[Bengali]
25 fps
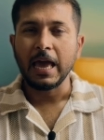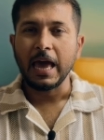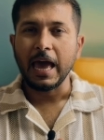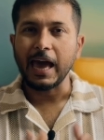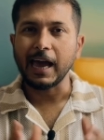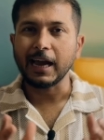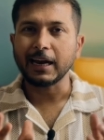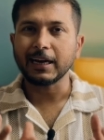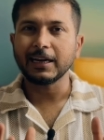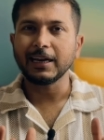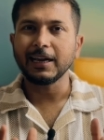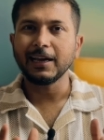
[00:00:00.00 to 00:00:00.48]

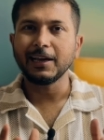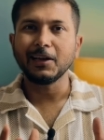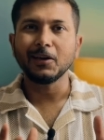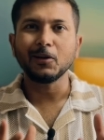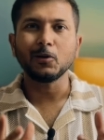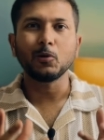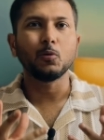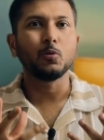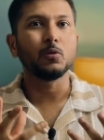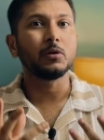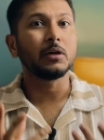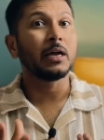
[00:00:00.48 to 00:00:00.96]
একটা
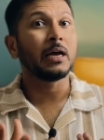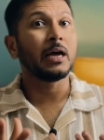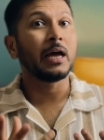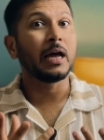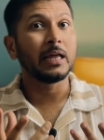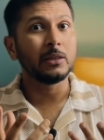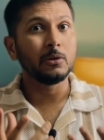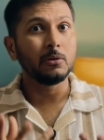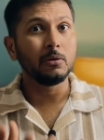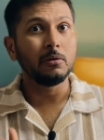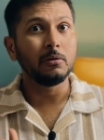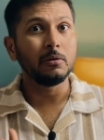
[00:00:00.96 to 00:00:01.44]
কোটা
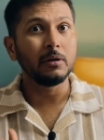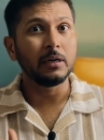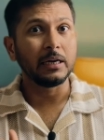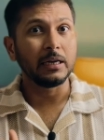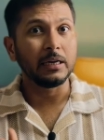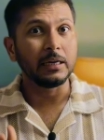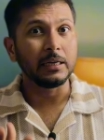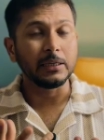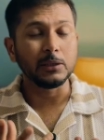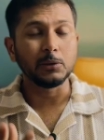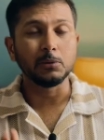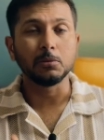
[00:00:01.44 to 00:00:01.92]
আন্দোলনের
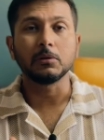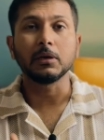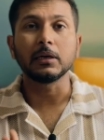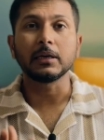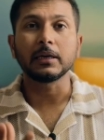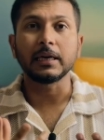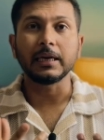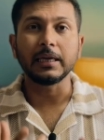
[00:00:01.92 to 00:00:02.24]
ইস্যুকে